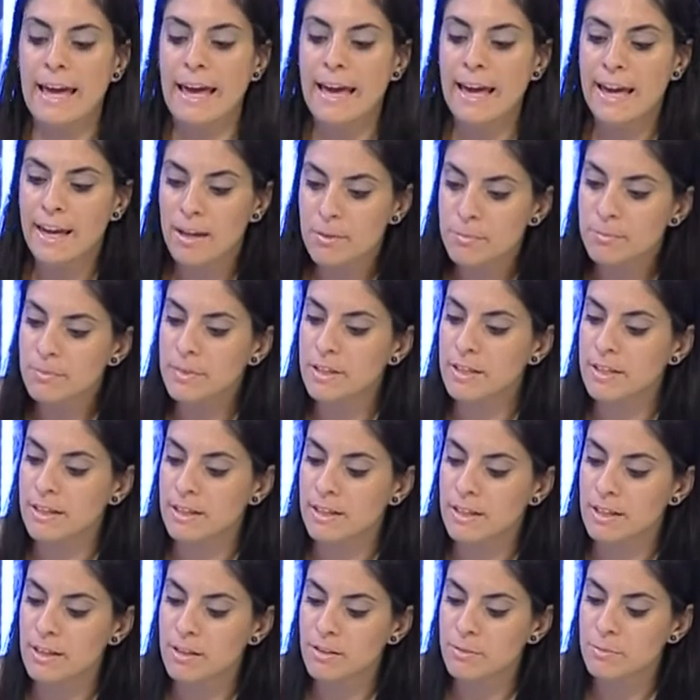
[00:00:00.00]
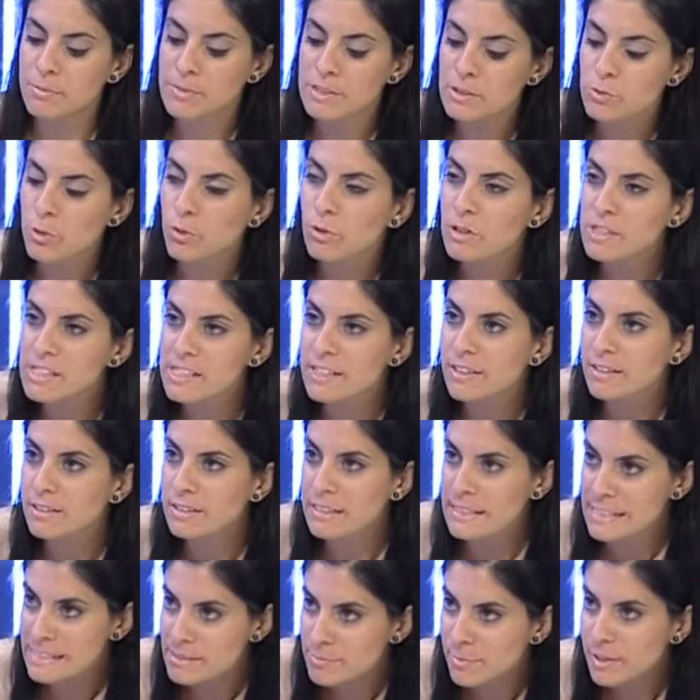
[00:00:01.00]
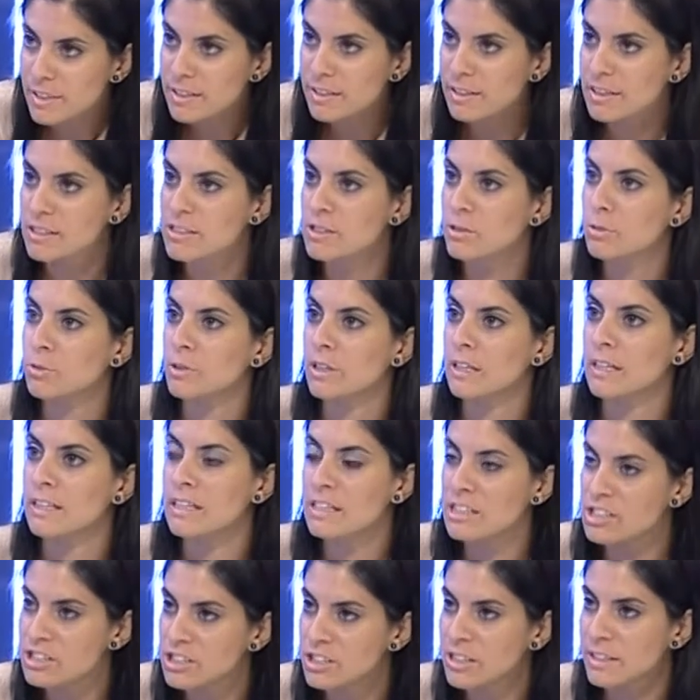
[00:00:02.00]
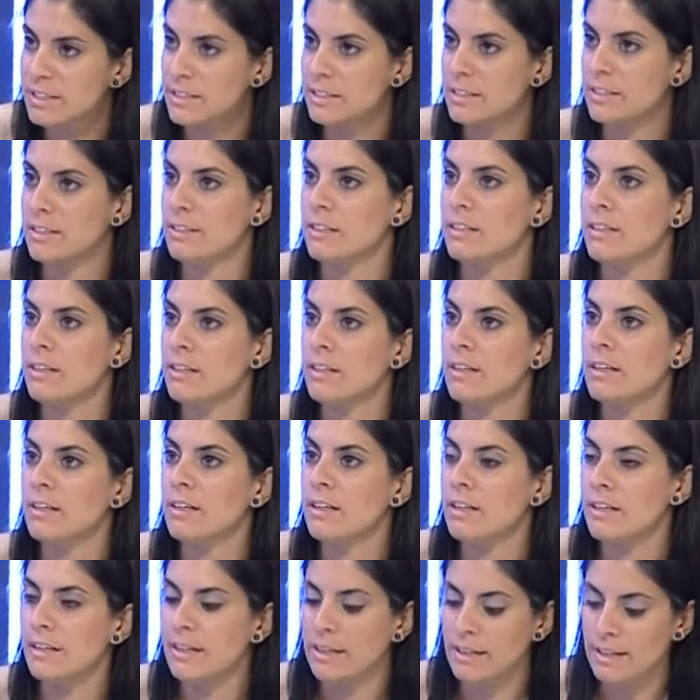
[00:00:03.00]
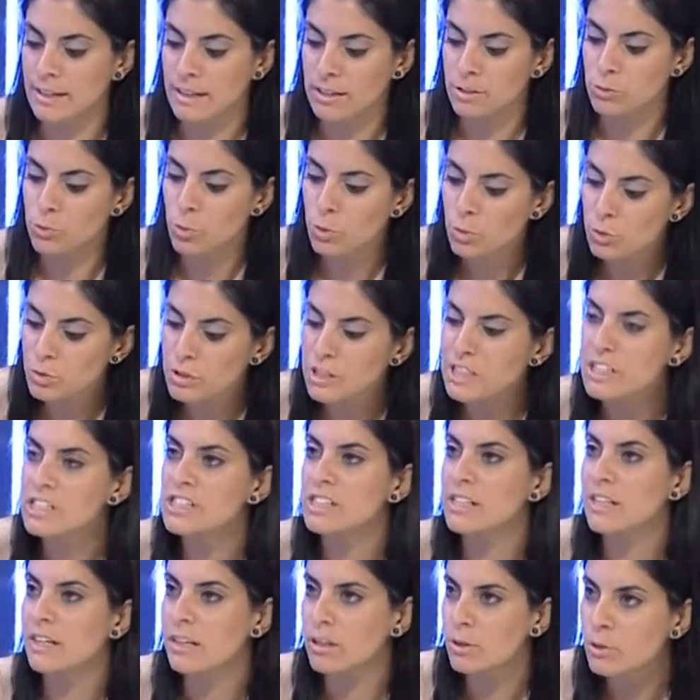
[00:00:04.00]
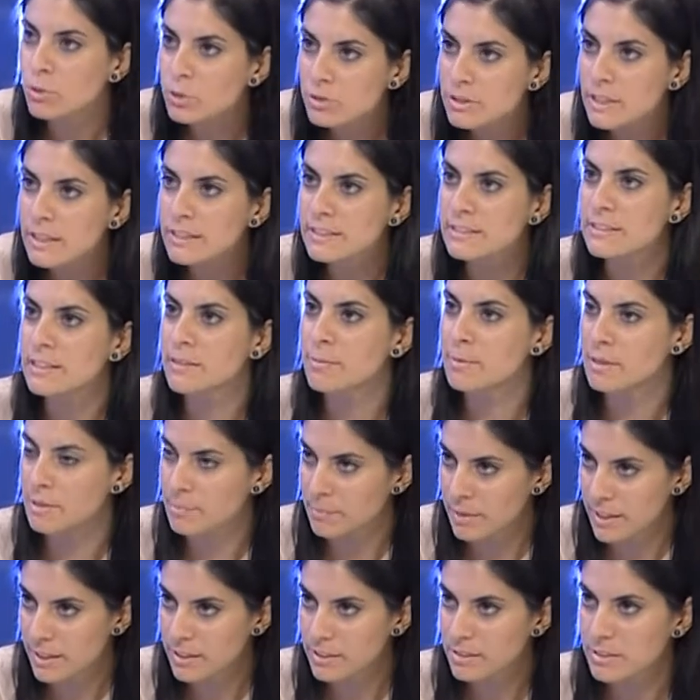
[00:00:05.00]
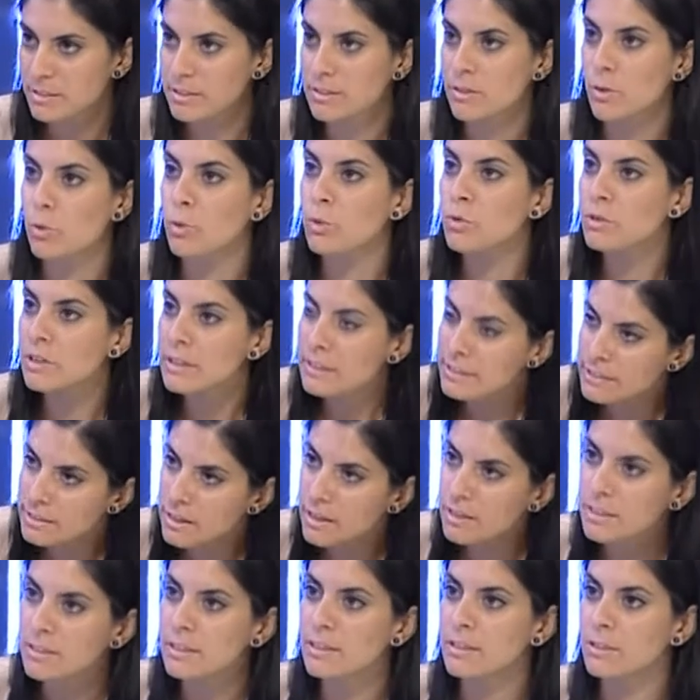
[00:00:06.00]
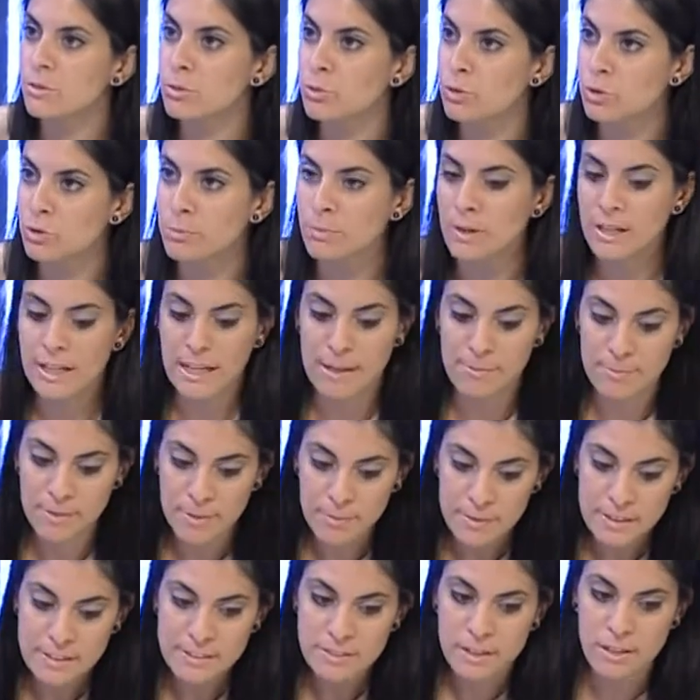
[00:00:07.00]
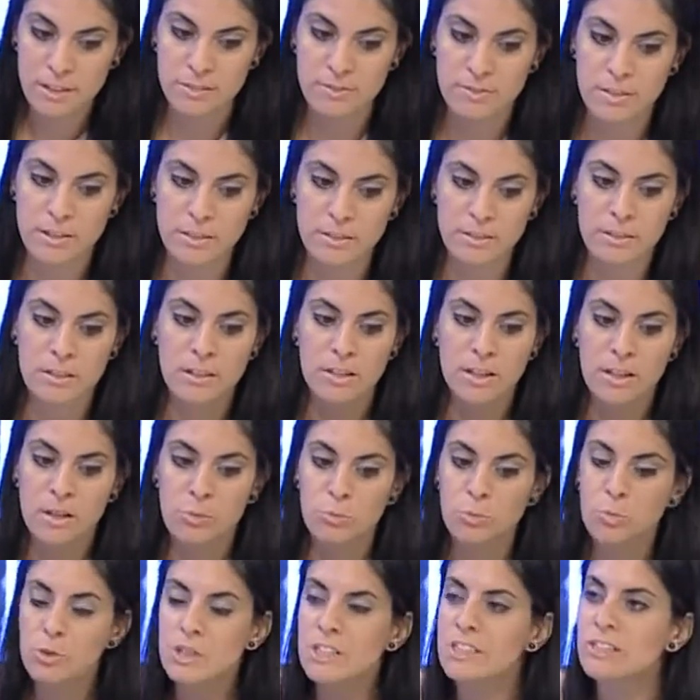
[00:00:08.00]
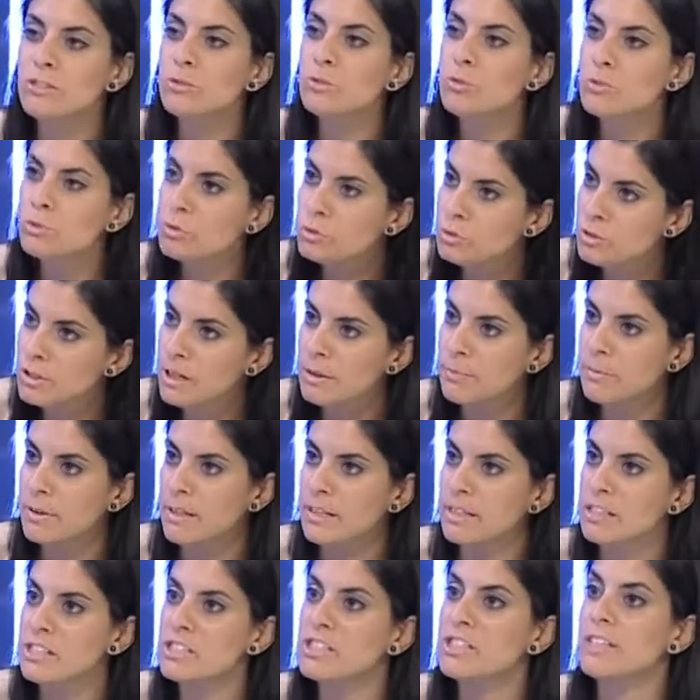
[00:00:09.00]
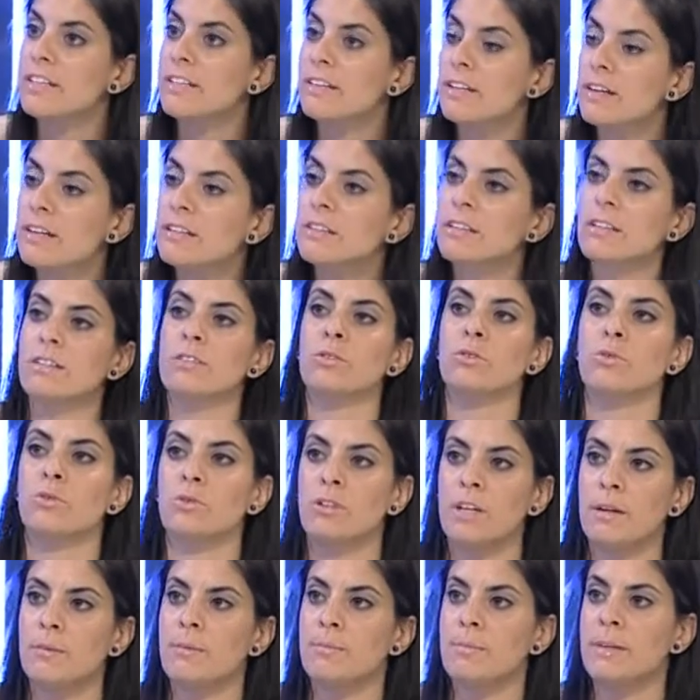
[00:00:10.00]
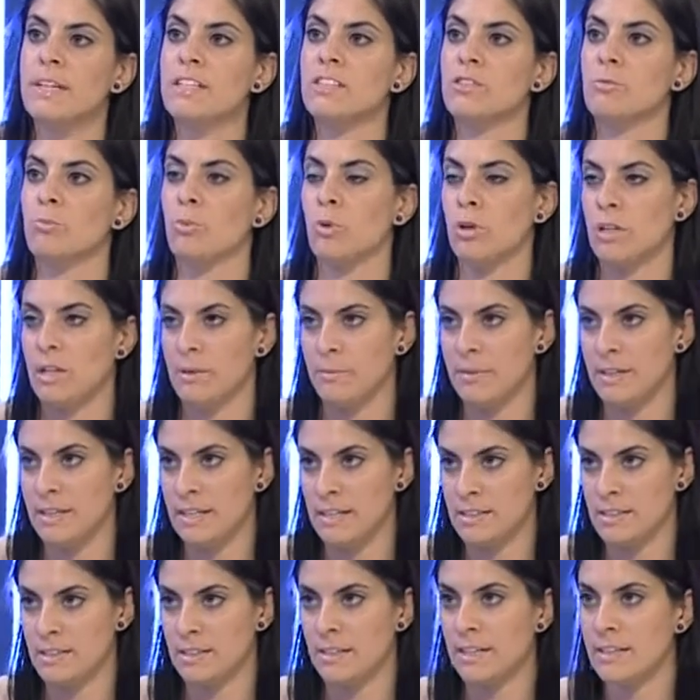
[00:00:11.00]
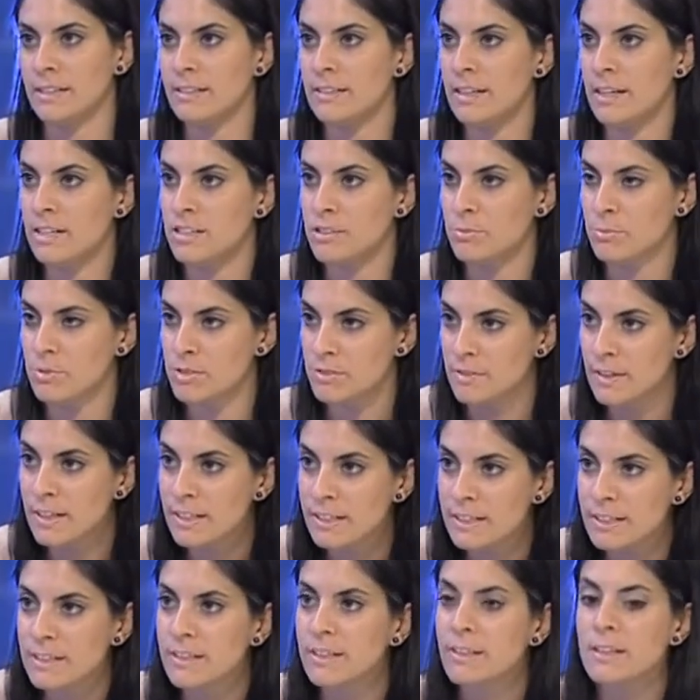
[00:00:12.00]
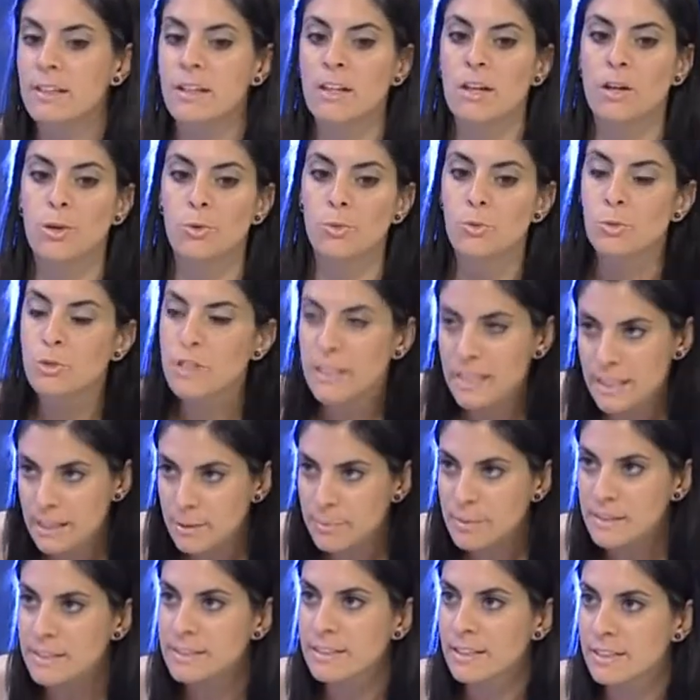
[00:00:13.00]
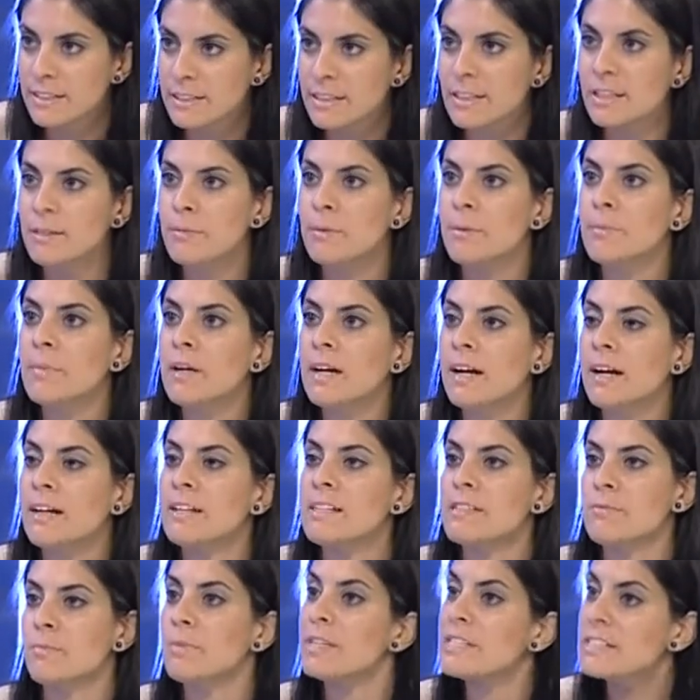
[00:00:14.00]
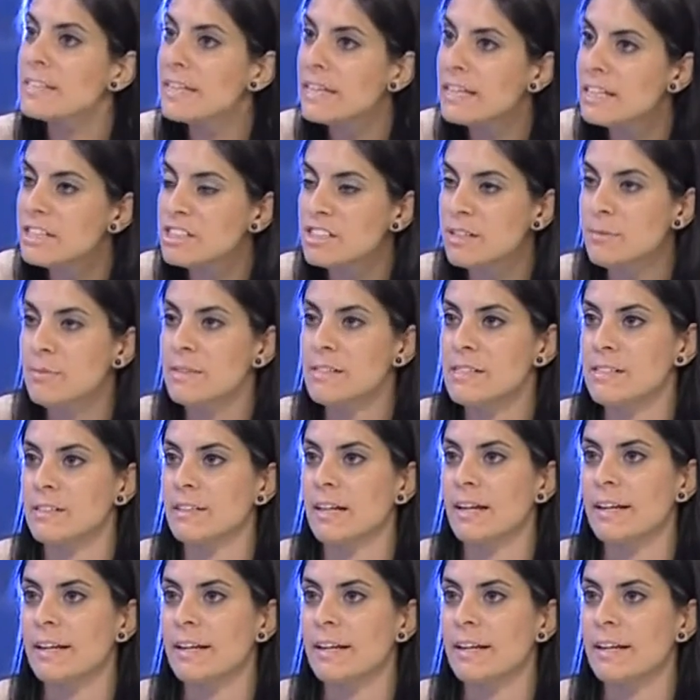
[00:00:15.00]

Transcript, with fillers: Hem e, psikolojik hizmet alacak olan kişileri e, doğru kişilere yönlendirebilmek onların haklarını korumak hem de bir taraftan bu işi düzgün yapan kişilerin haklarını koruyabilmek için böyle bir yasaya ihtiyacımız var ki ülkede bir denetleme mekanizması gelişebilsin.